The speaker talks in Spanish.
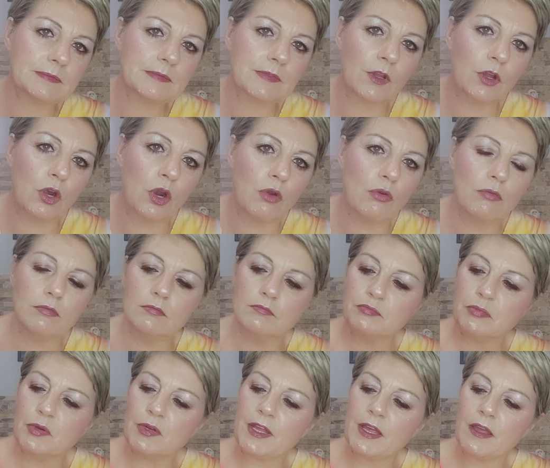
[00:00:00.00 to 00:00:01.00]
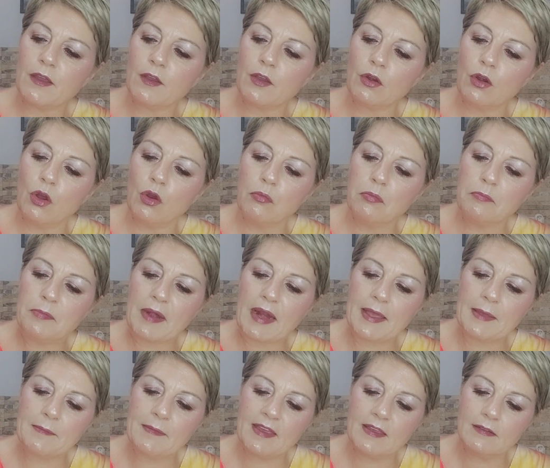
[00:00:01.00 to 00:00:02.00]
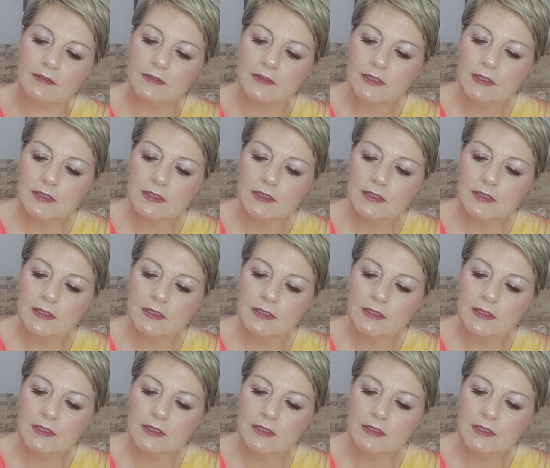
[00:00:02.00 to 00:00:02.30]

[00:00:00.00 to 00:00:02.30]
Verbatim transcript: Glow, pone Glow Prime.